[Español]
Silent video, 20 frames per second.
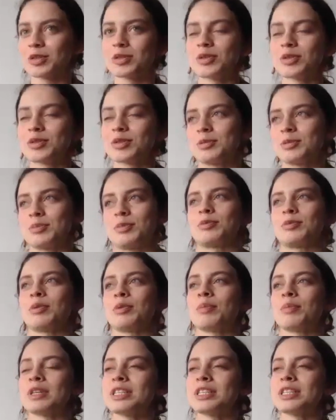Entonces, pues
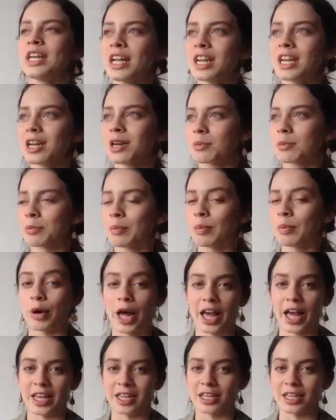para empezar por
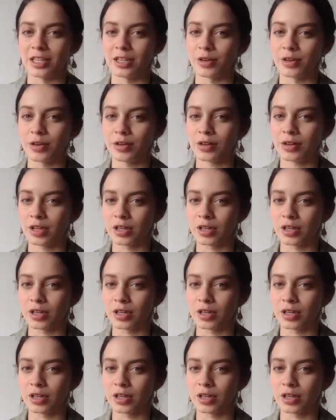ahí, ¿no?